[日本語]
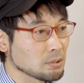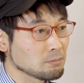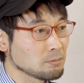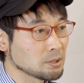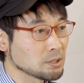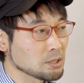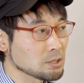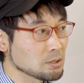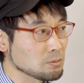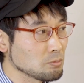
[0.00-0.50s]

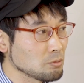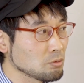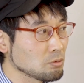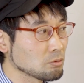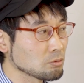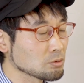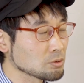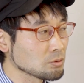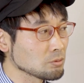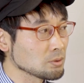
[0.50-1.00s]
私
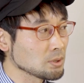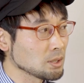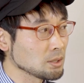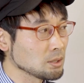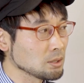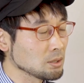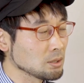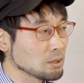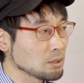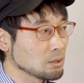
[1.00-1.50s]
もそんな
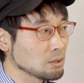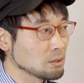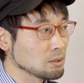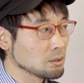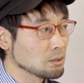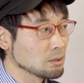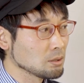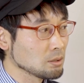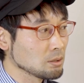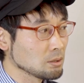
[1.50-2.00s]
に
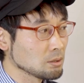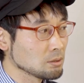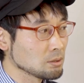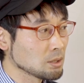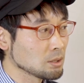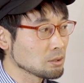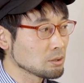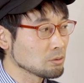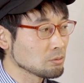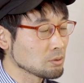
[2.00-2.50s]

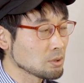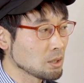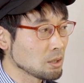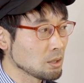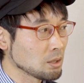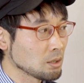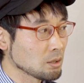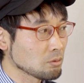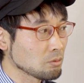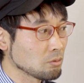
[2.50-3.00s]
なんていう
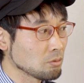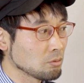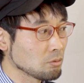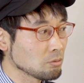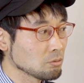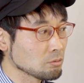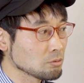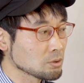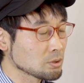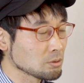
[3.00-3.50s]
か
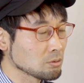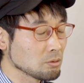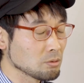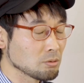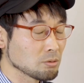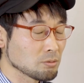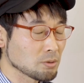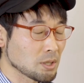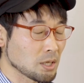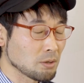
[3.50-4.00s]
こうすごい
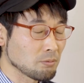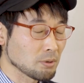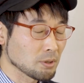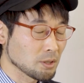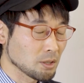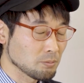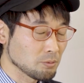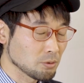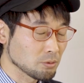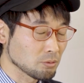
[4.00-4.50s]
緩和
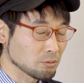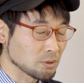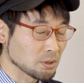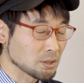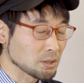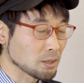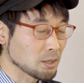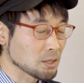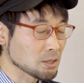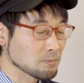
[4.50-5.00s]
ケア病棟ってい
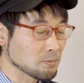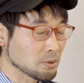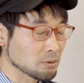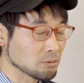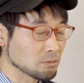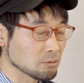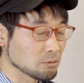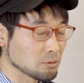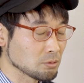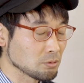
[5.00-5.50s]
きなり始ま
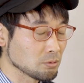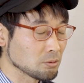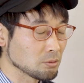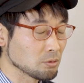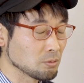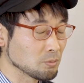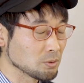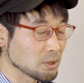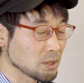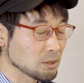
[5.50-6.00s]
る状況で
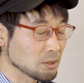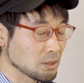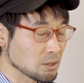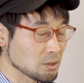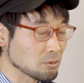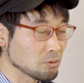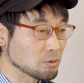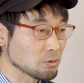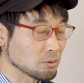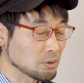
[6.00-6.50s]
重たいね
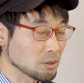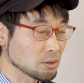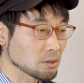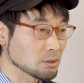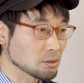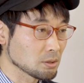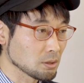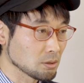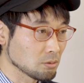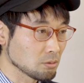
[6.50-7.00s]
状況なんで
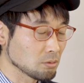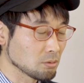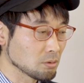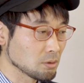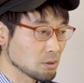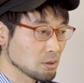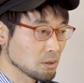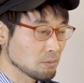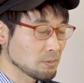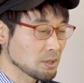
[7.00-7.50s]
すけど、
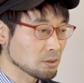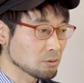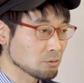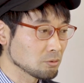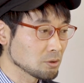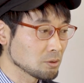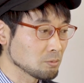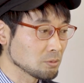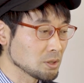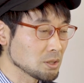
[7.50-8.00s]
まあ、そ
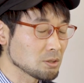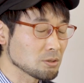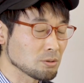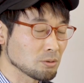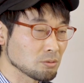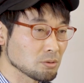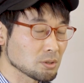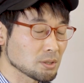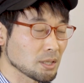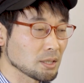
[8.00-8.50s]
の時もにじゅう
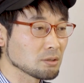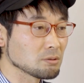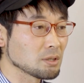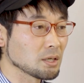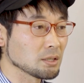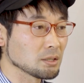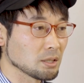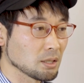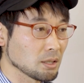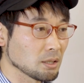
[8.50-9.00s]
よんさいぐら
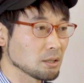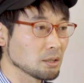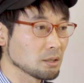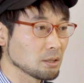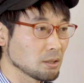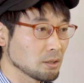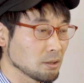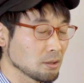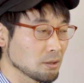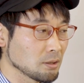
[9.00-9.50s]
いで、
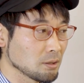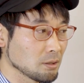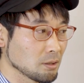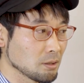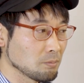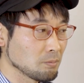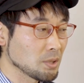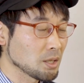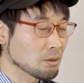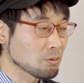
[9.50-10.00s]

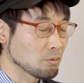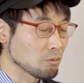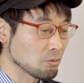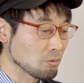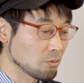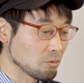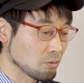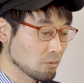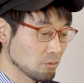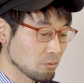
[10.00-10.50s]
まあ
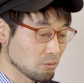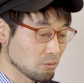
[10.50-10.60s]
こ